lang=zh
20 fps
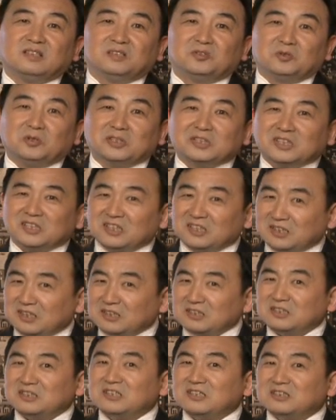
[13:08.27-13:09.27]
所以，可
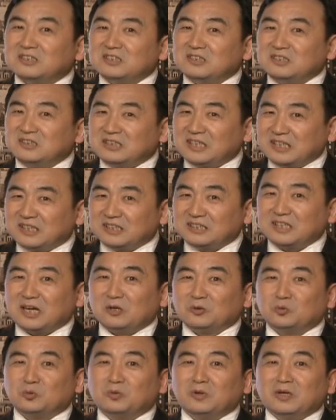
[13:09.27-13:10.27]
能正是这个
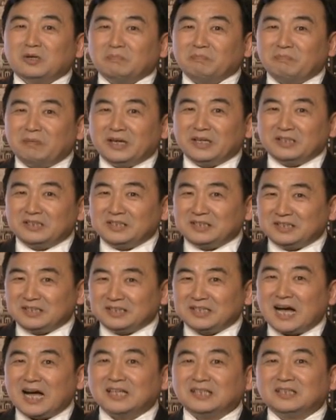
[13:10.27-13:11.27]
角度，被其
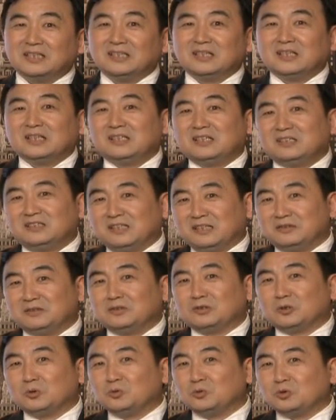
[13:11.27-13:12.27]
他的人
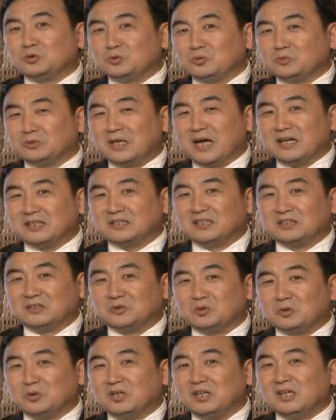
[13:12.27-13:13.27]
都颂扬成
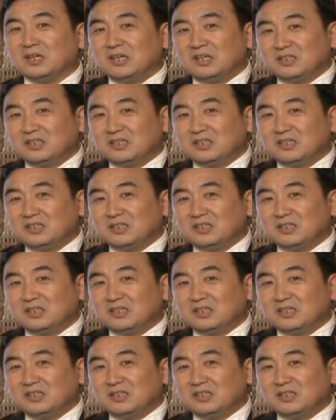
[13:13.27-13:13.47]
说，